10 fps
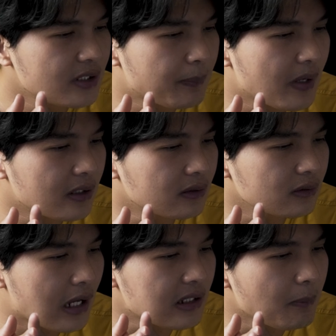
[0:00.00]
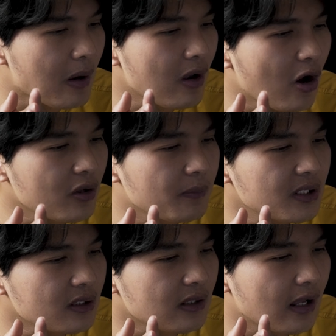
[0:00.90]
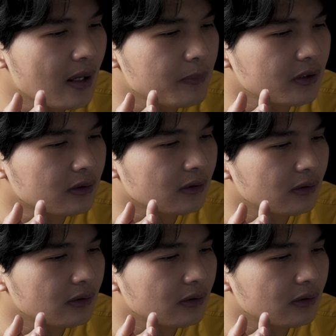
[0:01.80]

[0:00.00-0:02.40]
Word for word: chụp để để tầm bao lâu thì mới có thể làm được